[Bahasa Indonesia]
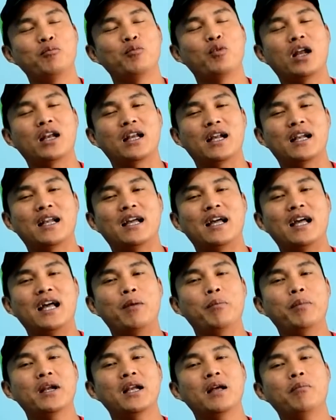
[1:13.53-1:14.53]
bukan
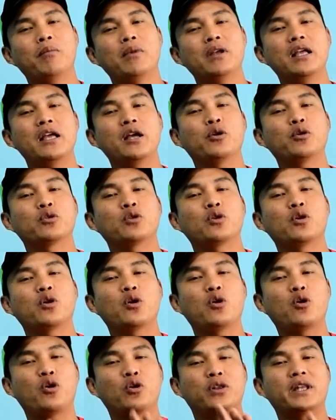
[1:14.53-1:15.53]
karena apa namanya ikut
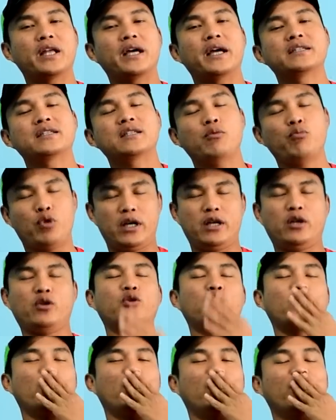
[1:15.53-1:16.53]
kontes eh bukan
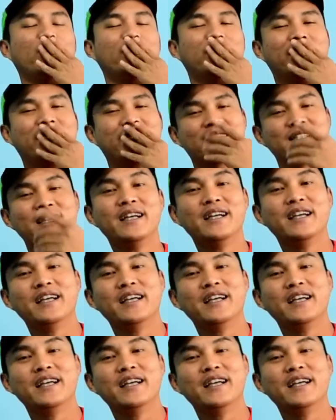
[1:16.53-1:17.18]
ikut kontes